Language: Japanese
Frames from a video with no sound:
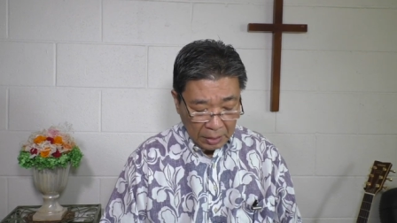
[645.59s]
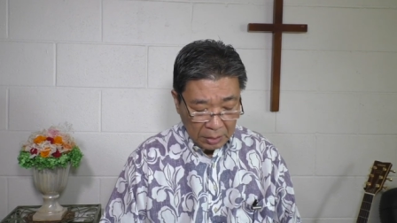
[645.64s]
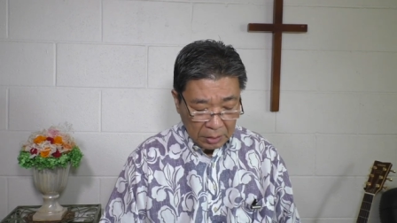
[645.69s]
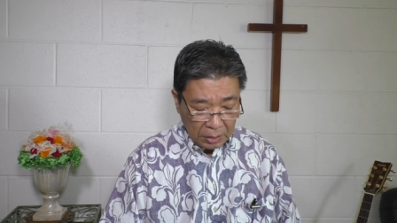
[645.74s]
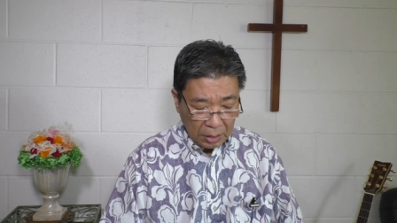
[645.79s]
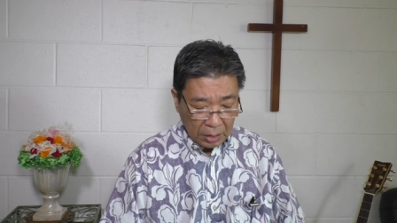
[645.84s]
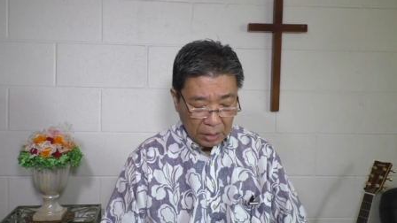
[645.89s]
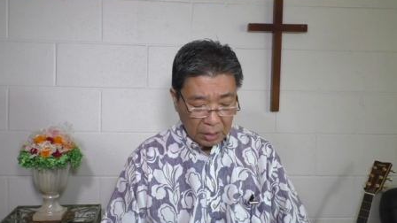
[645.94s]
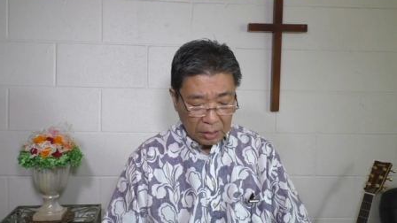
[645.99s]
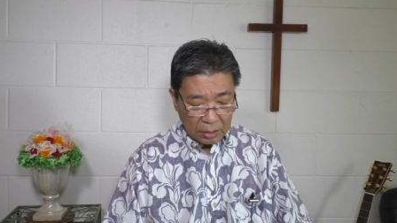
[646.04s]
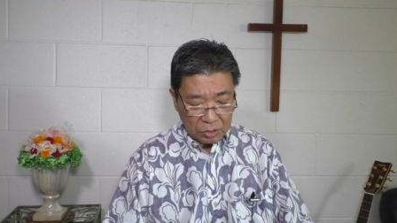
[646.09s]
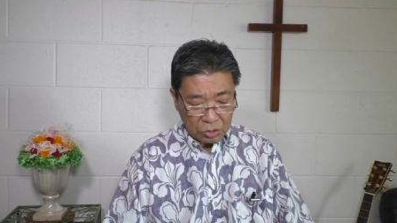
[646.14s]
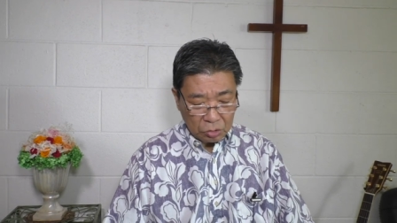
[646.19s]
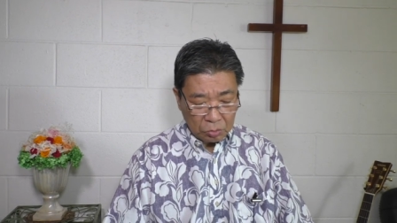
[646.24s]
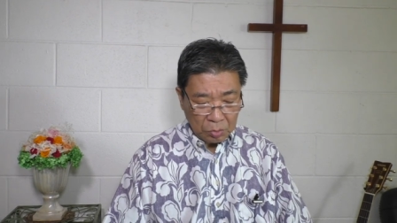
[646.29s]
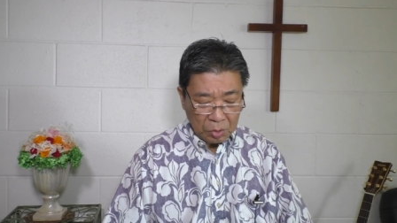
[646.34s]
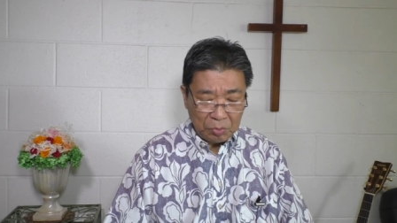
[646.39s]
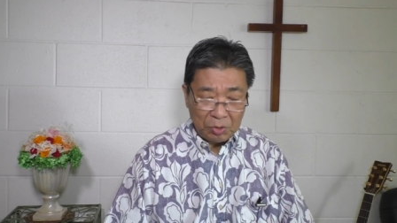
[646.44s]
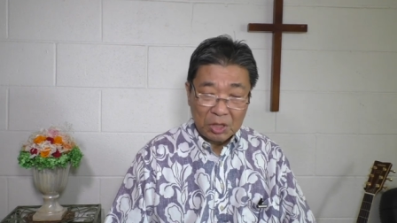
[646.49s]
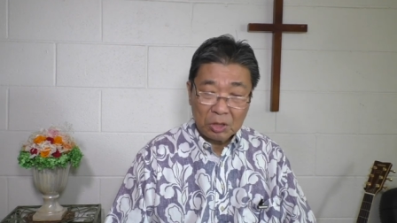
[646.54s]
で
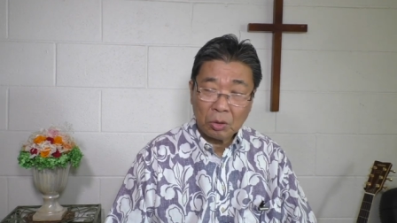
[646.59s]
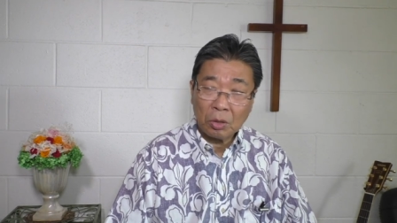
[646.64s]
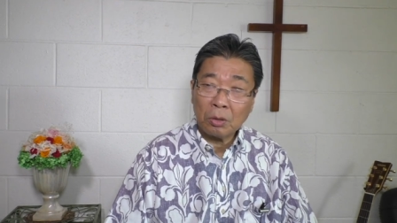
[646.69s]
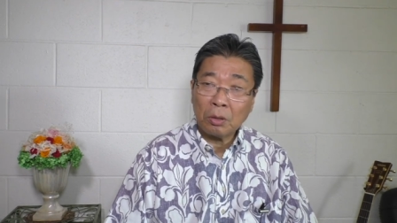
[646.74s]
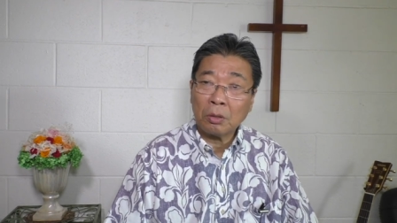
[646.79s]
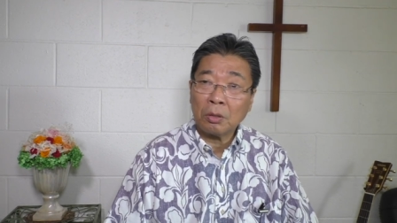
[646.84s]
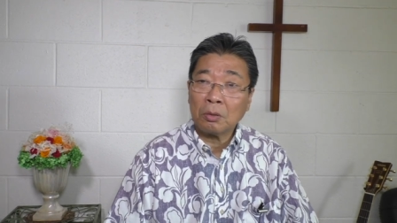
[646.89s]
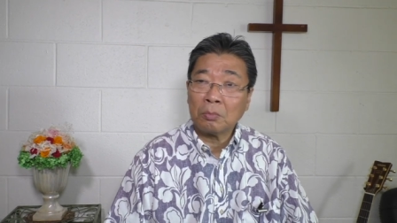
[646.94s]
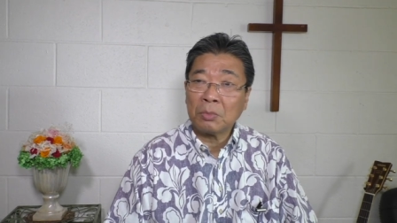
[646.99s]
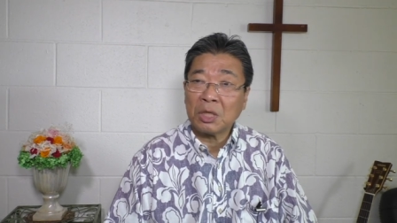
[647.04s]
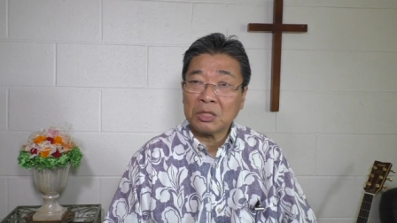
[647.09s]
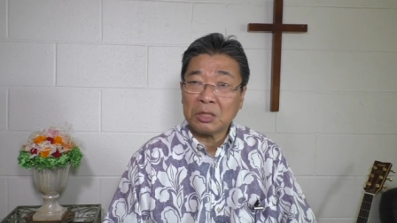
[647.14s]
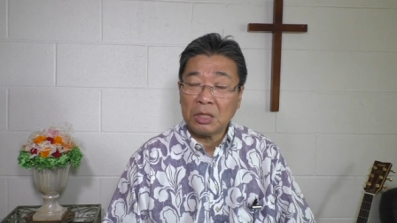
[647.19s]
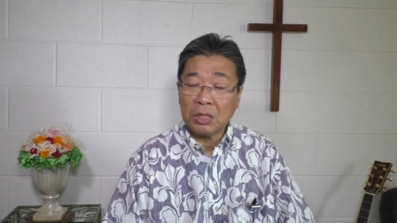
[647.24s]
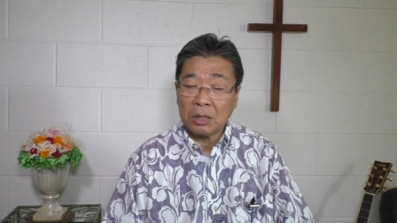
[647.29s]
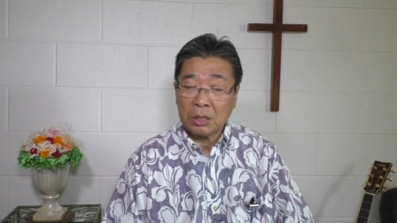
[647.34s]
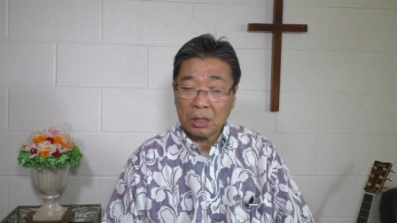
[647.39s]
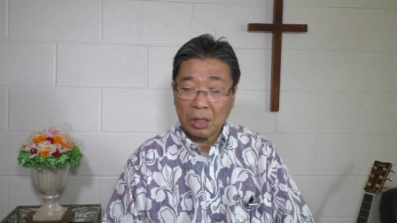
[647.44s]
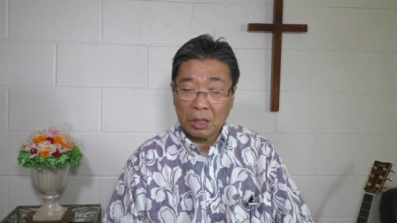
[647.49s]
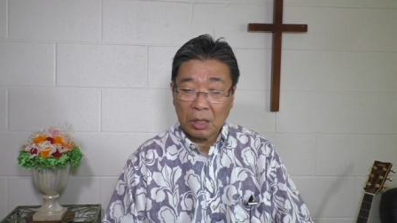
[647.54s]
罪人、まあ、
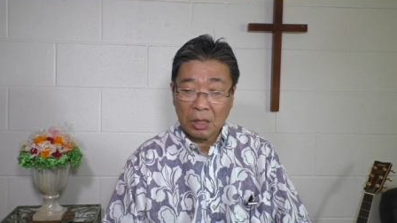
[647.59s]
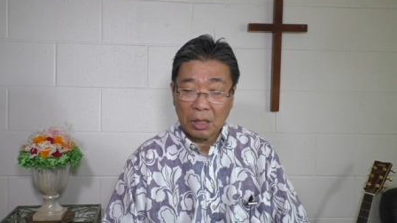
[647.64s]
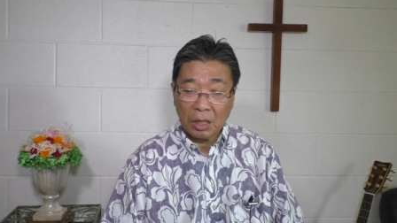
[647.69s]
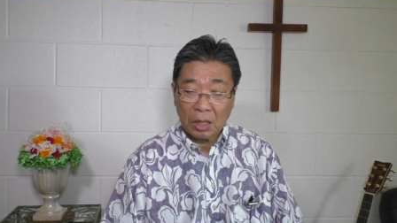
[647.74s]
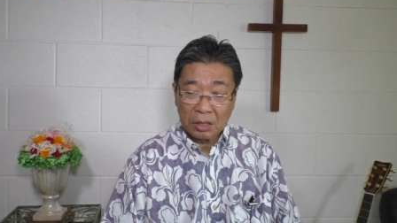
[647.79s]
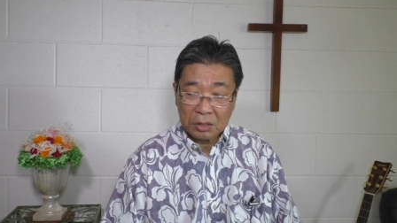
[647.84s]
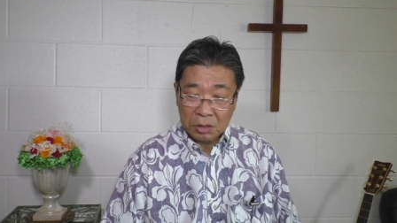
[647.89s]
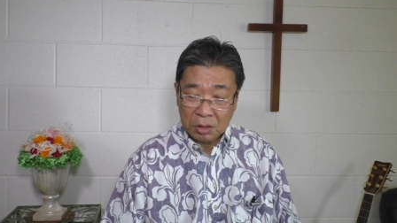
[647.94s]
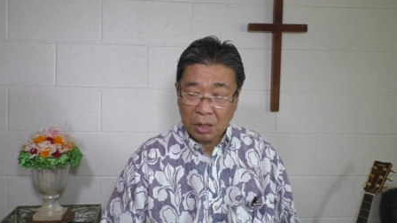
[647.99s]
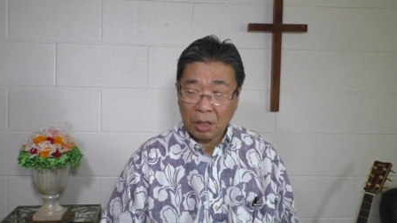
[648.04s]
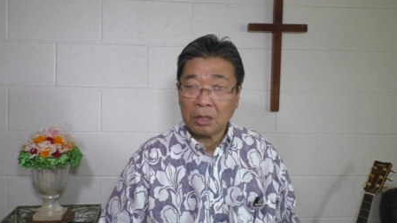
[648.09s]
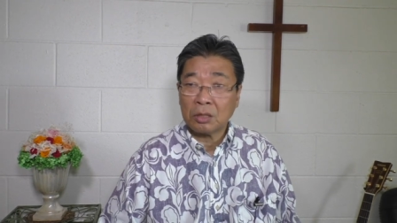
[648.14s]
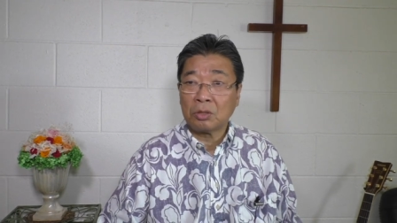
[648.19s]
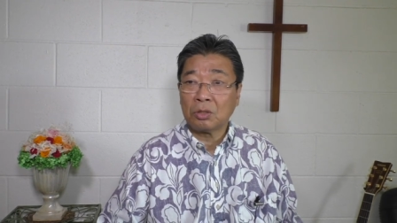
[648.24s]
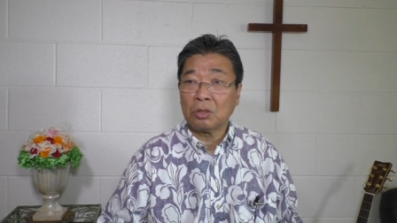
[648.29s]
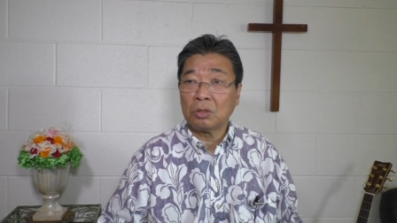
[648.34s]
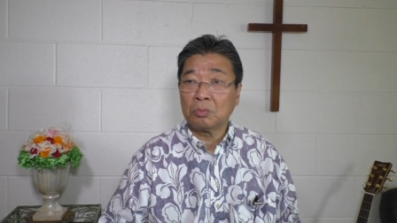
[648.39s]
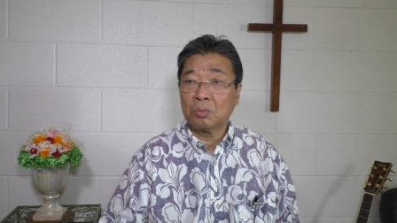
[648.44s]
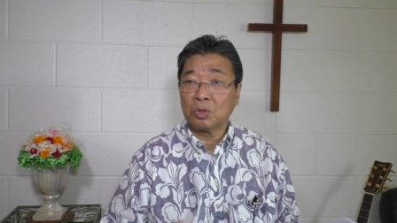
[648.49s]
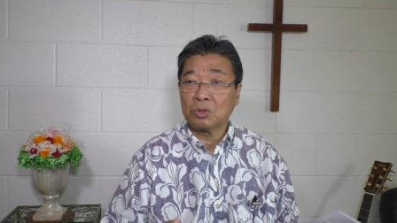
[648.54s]
人間扱いと
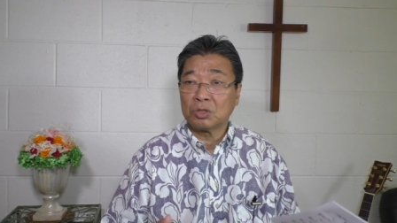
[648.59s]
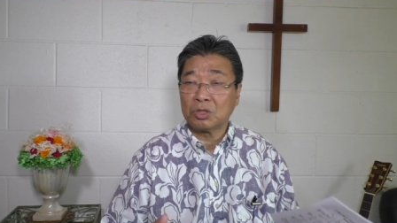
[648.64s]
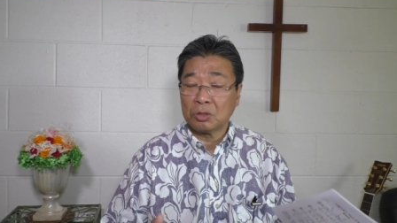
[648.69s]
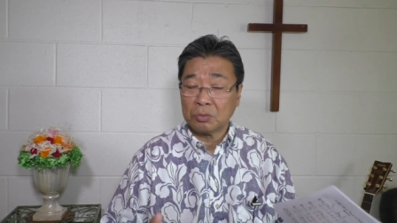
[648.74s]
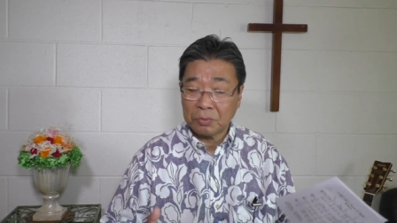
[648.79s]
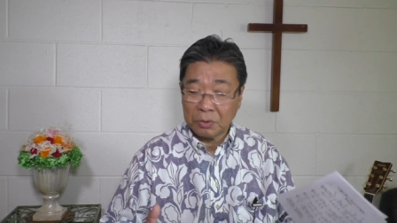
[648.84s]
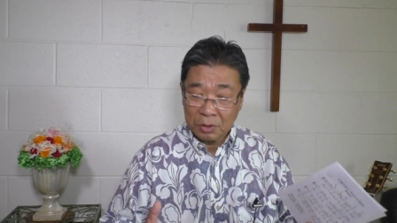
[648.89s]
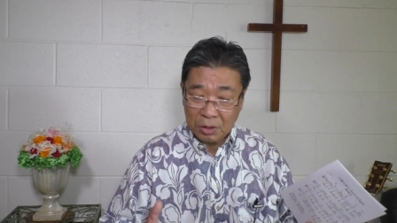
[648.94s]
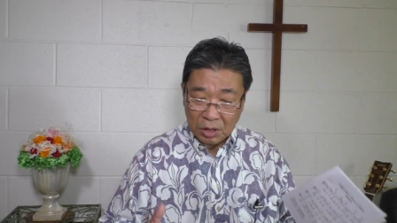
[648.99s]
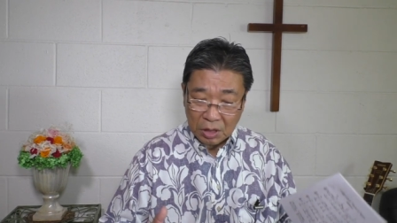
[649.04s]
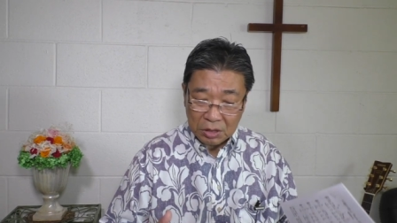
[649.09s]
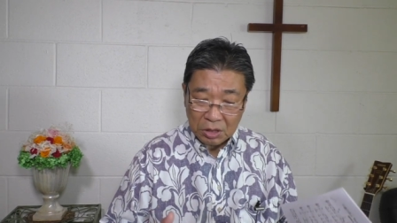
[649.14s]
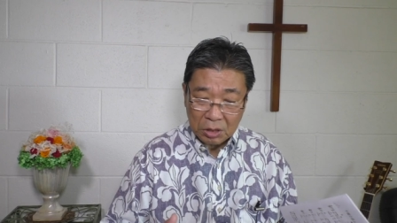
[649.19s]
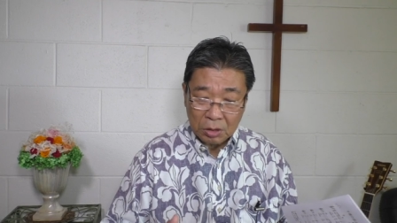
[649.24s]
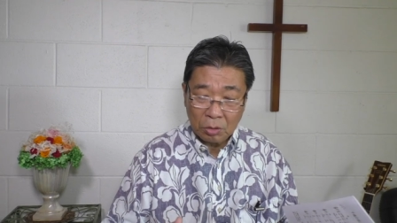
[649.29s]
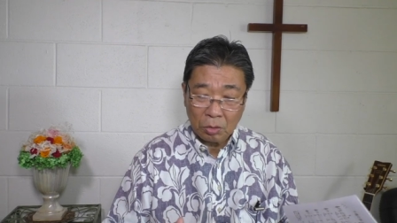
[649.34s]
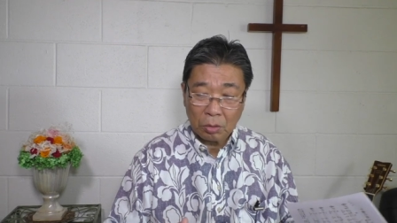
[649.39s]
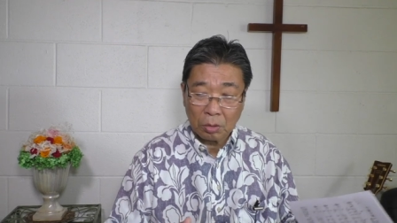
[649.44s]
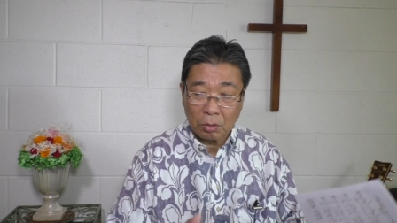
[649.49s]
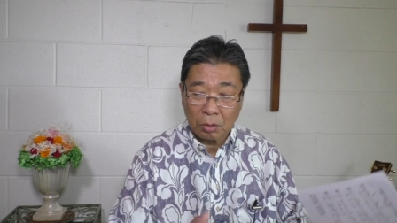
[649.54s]
いうよりも自分たち
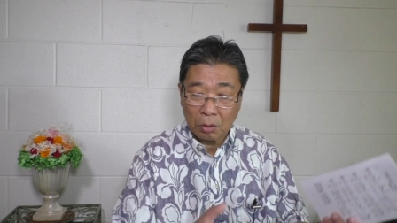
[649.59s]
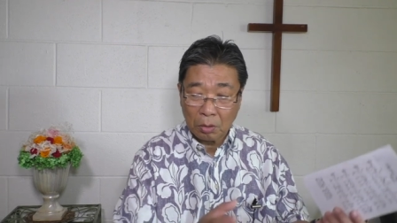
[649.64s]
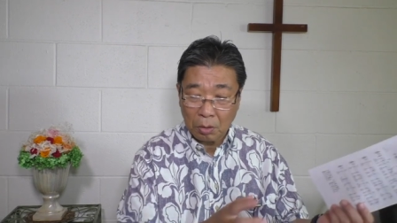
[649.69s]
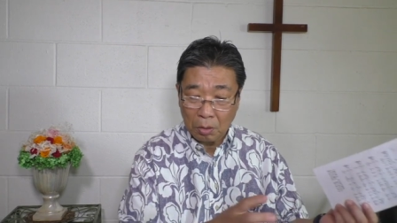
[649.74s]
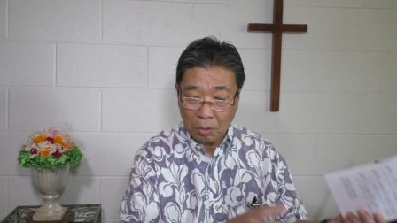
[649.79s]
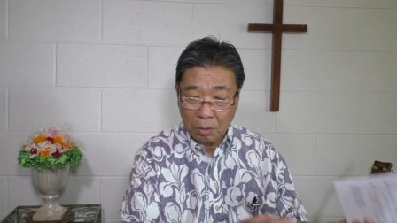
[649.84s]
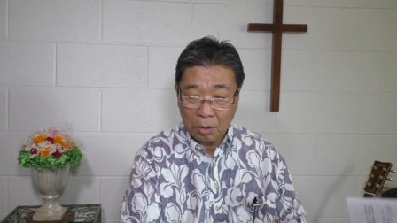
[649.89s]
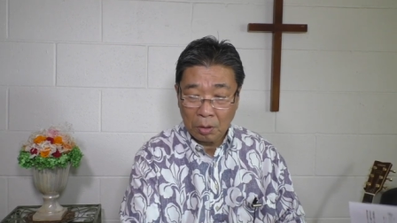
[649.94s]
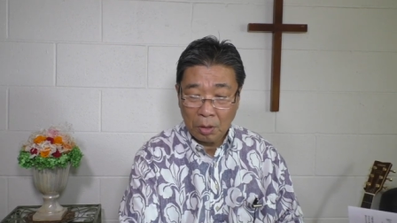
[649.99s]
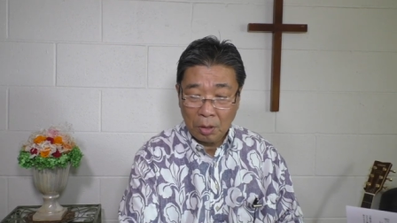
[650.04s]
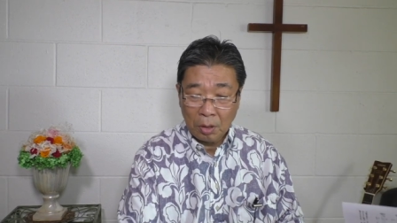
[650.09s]
のこ